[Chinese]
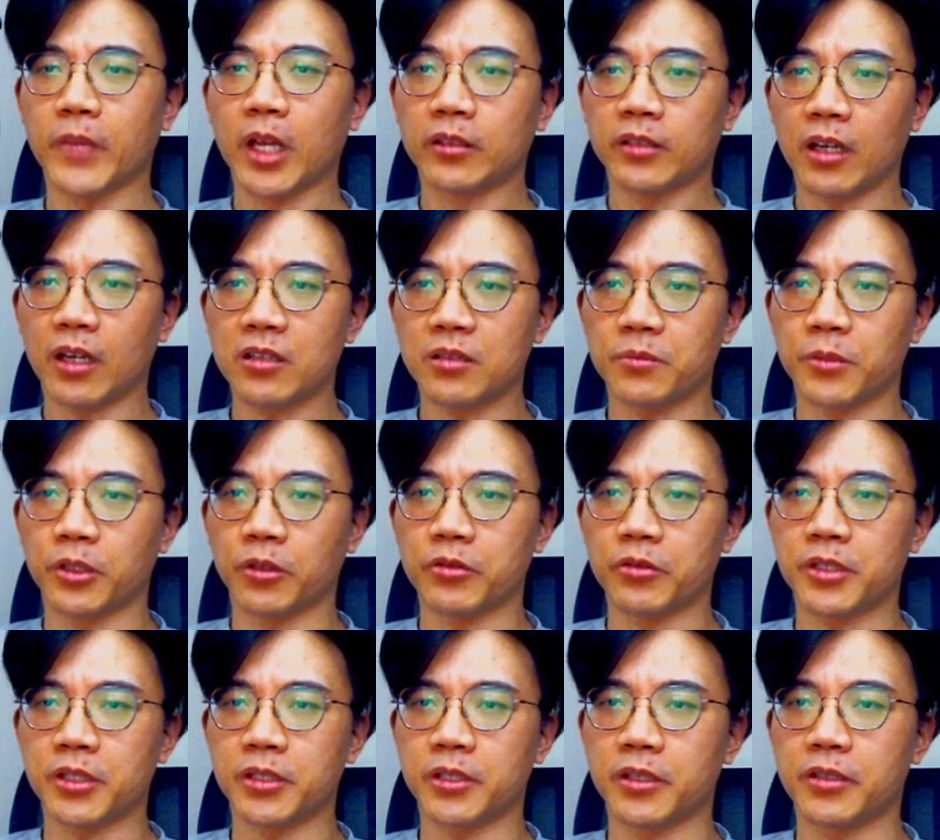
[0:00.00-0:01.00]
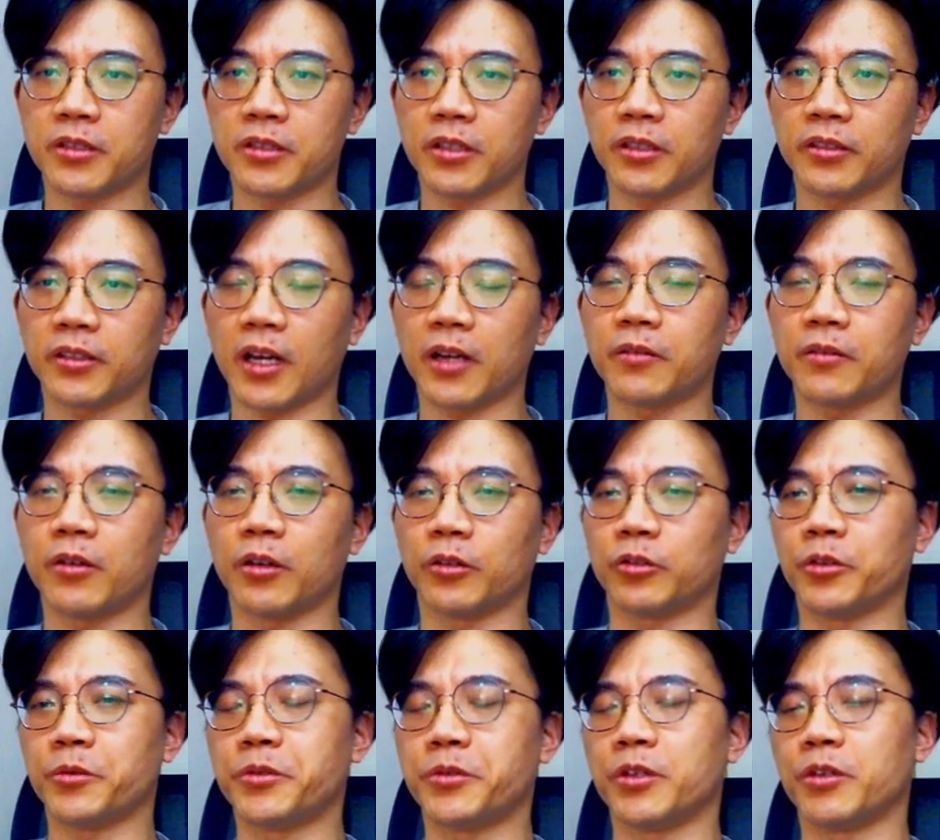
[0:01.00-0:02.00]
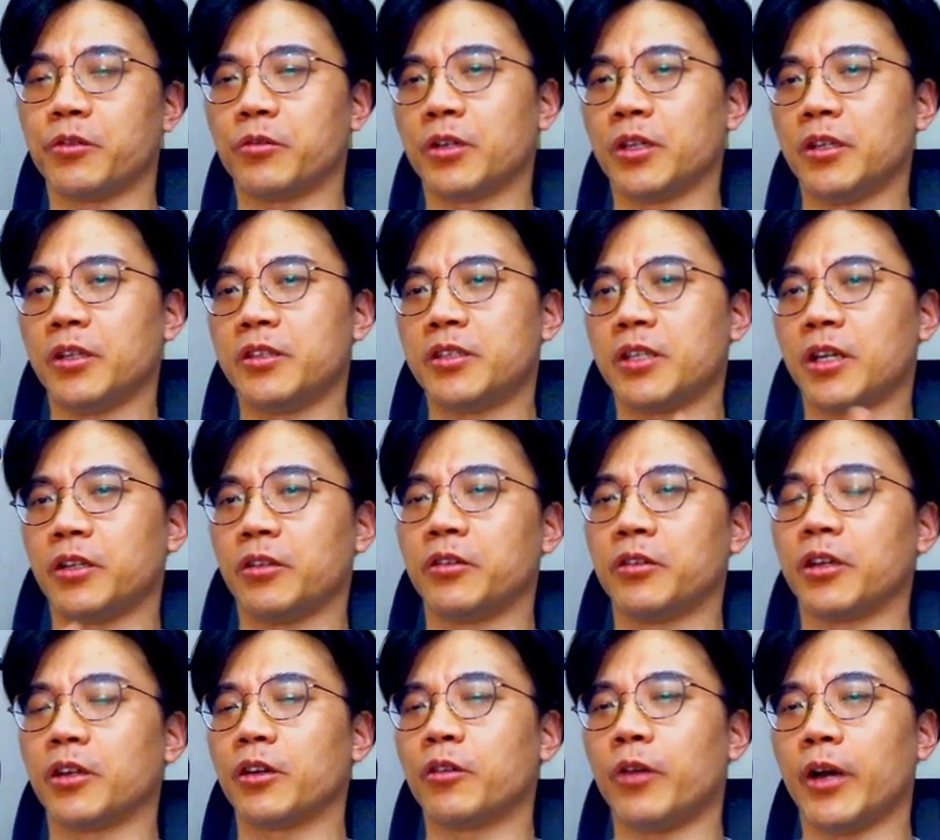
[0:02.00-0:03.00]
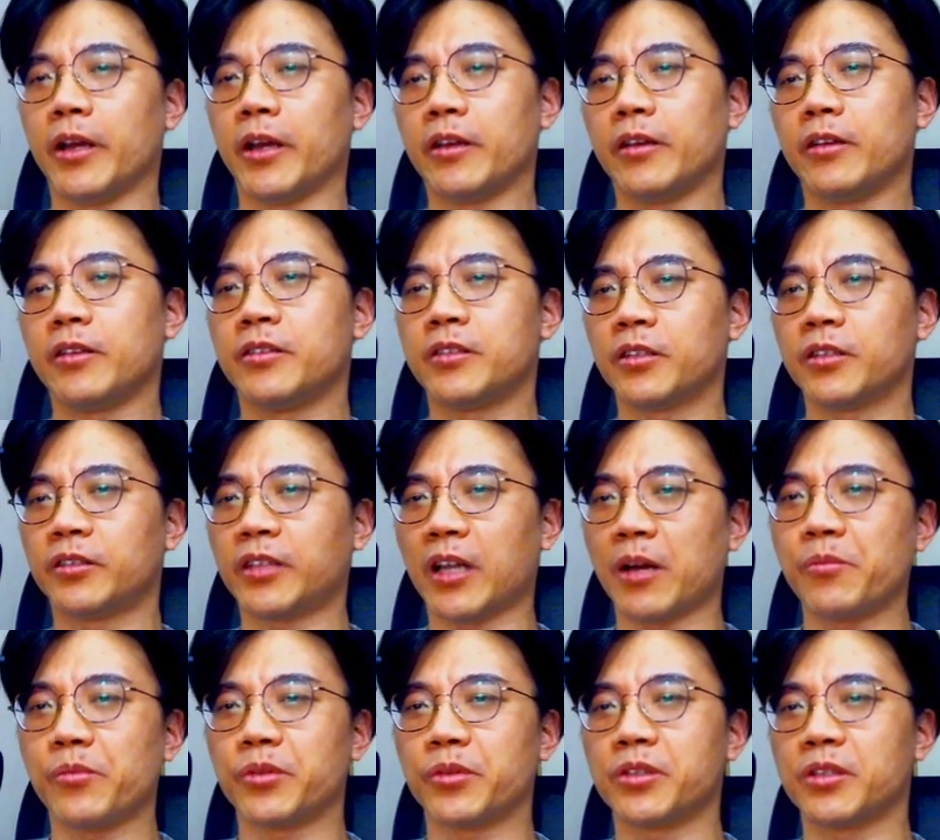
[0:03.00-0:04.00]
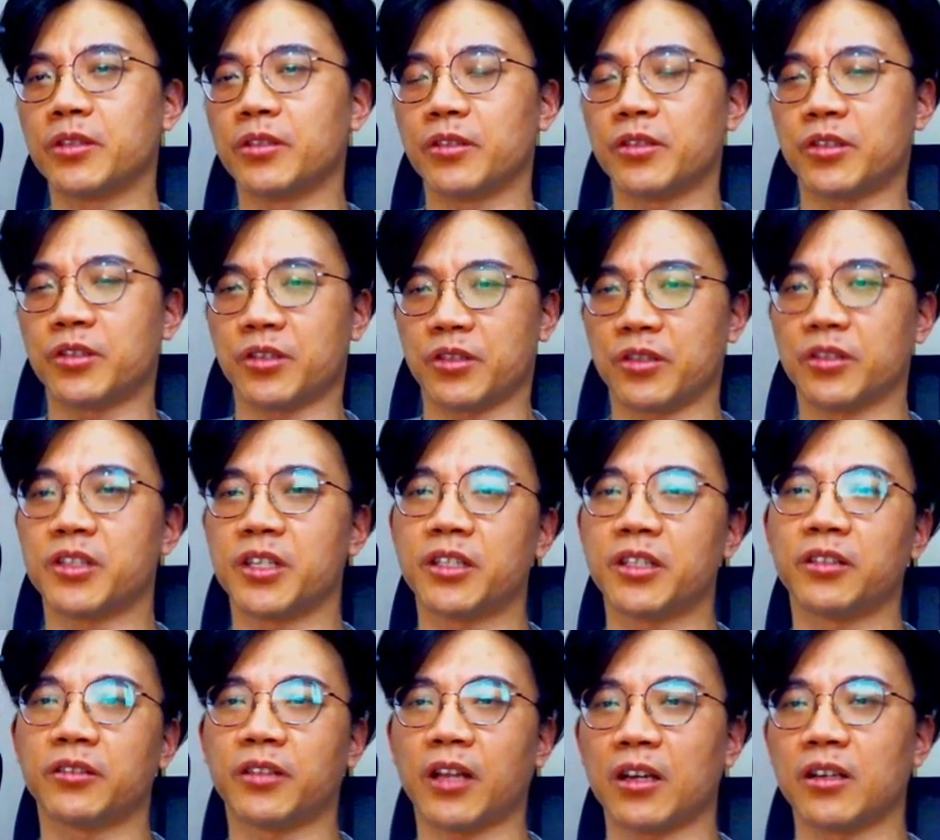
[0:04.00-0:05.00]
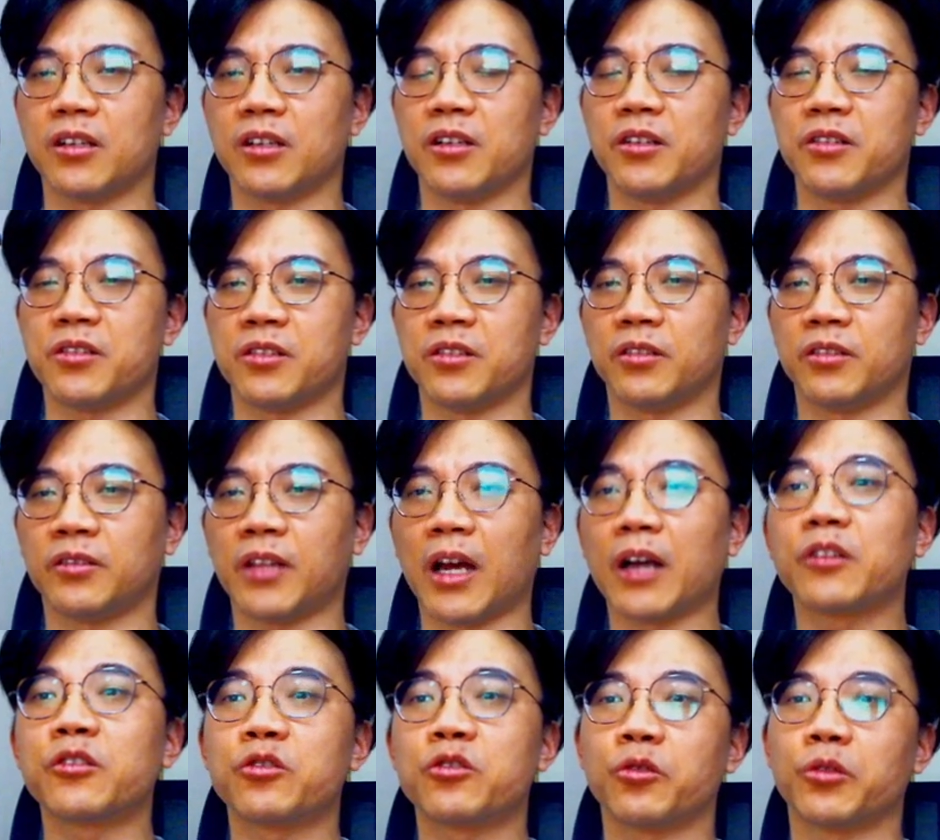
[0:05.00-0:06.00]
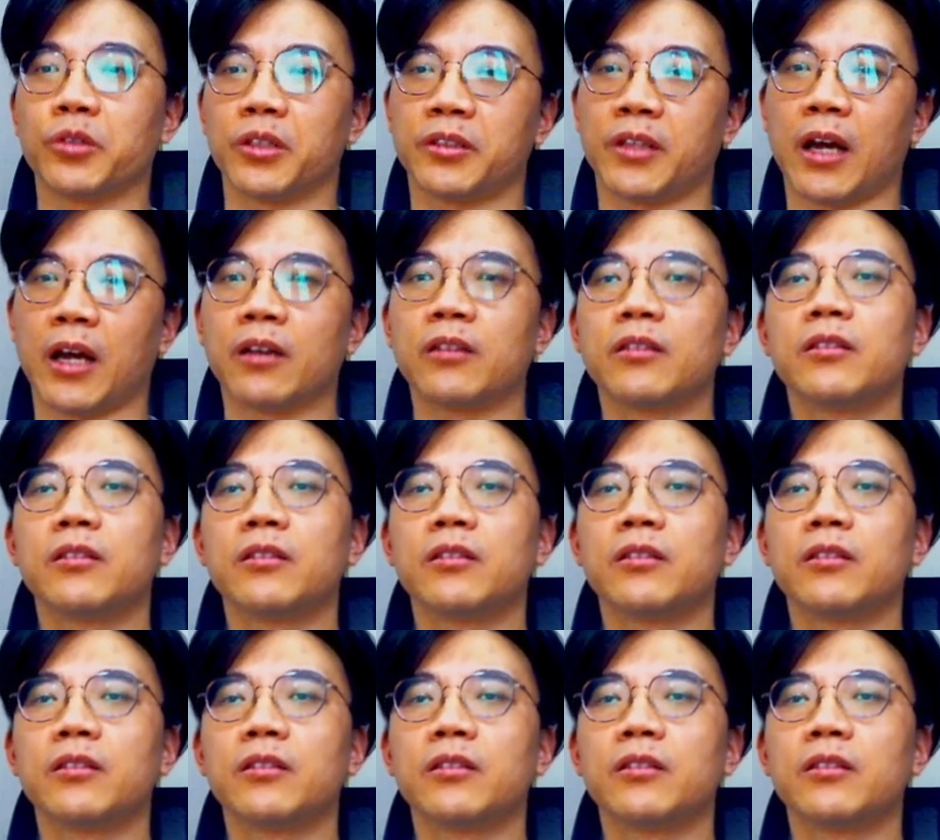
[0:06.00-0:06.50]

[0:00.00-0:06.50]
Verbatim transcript: 当什么东西呢？这个当啊，对不起啊，我可能讲的有点快，这个当不是时间的当，而是当做的当，